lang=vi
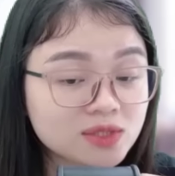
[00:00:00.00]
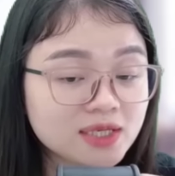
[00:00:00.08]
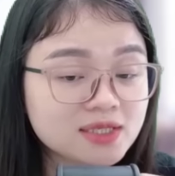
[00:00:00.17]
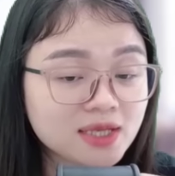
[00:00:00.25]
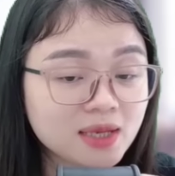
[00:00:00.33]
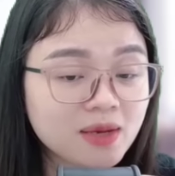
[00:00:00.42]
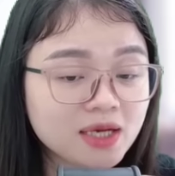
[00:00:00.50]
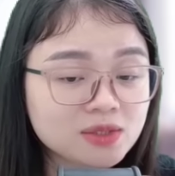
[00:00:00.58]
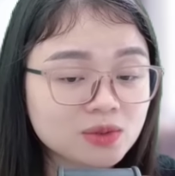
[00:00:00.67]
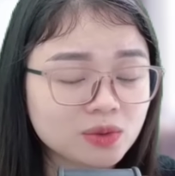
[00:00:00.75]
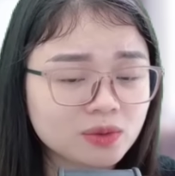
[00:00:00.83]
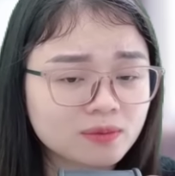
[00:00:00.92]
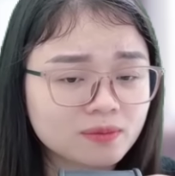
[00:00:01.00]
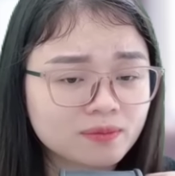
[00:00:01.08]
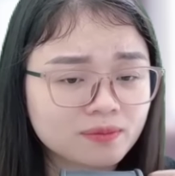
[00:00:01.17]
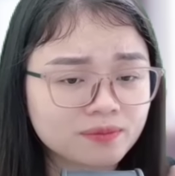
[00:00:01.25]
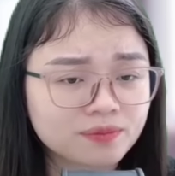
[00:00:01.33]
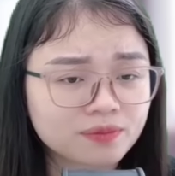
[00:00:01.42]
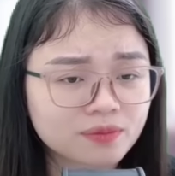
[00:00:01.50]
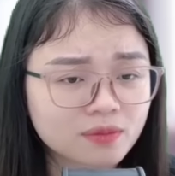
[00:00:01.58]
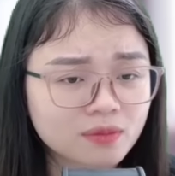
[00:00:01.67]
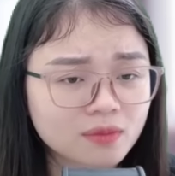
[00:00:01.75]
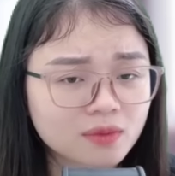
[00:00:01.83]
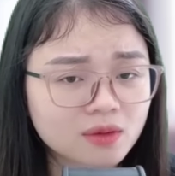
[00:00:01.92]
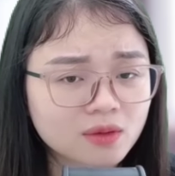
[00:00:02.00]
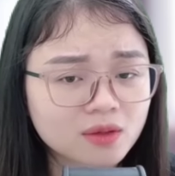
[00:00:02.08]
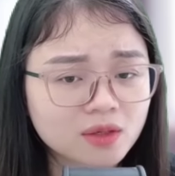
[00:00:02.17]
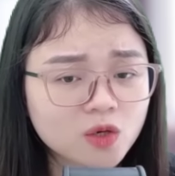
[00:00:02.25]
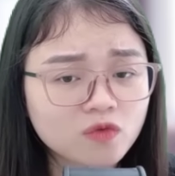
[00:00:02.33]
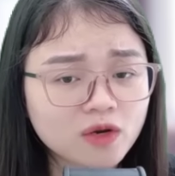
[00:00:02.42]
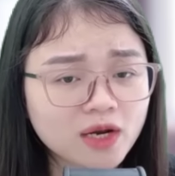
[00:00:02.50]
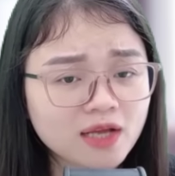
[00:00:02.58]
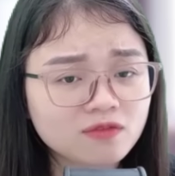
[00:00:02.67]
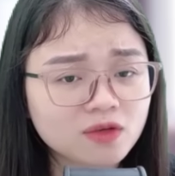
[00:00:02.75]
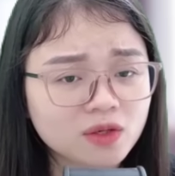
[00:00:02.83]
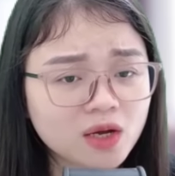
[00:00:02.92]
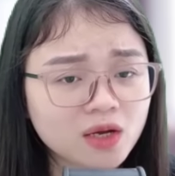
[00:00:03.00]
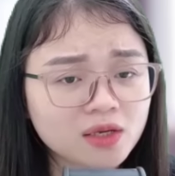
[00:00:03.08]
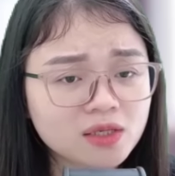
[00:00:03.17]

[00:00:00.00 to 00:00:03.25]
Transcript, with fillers: bay rồi không phải là anh vừa nói